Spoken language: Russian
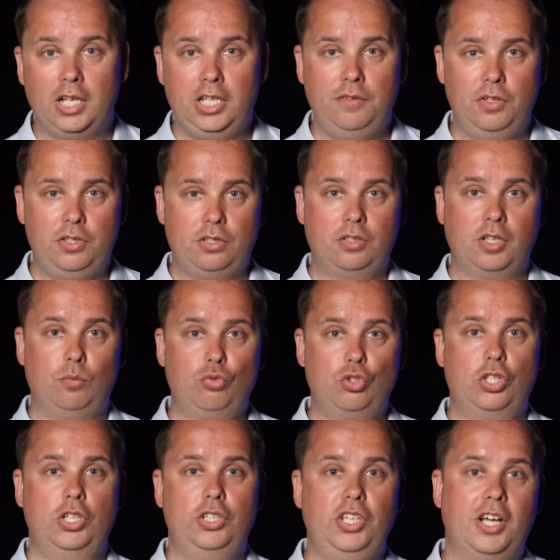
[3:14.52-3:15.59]
Они ведь к тому
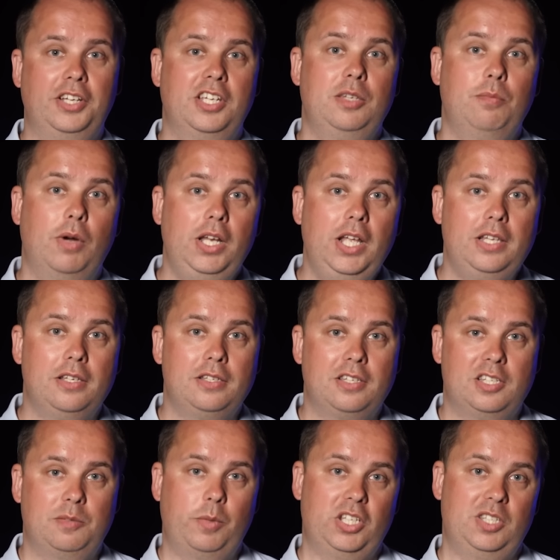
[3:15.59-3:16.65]
же не хотят болеть
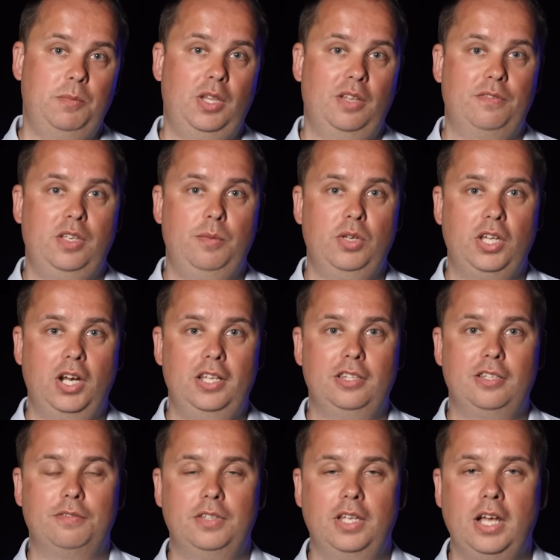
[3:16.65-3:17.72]
за
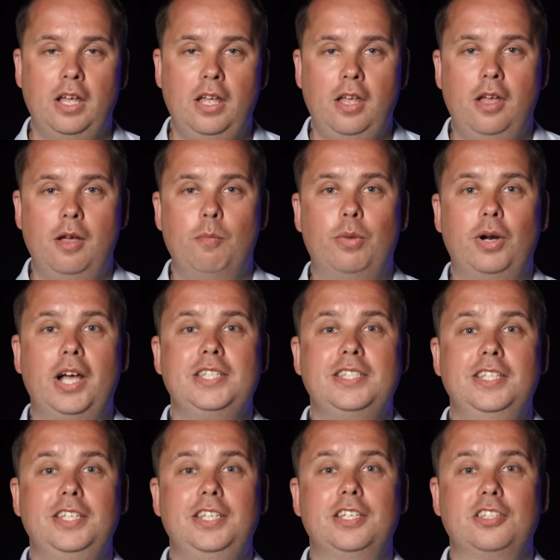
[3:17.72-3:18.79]
спортсменов-иммигрантов на
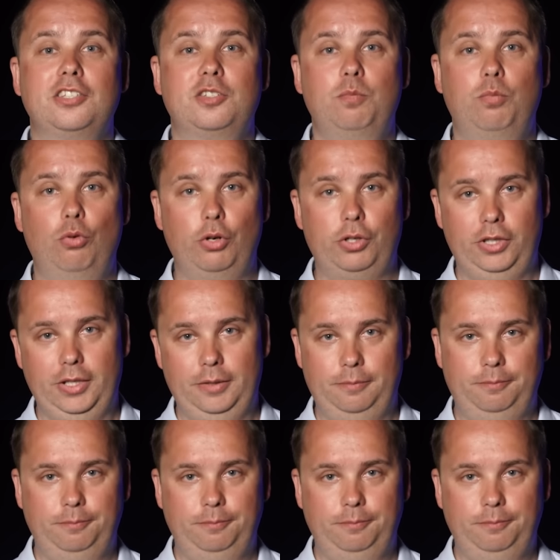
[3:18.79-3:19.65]
празднике спорта.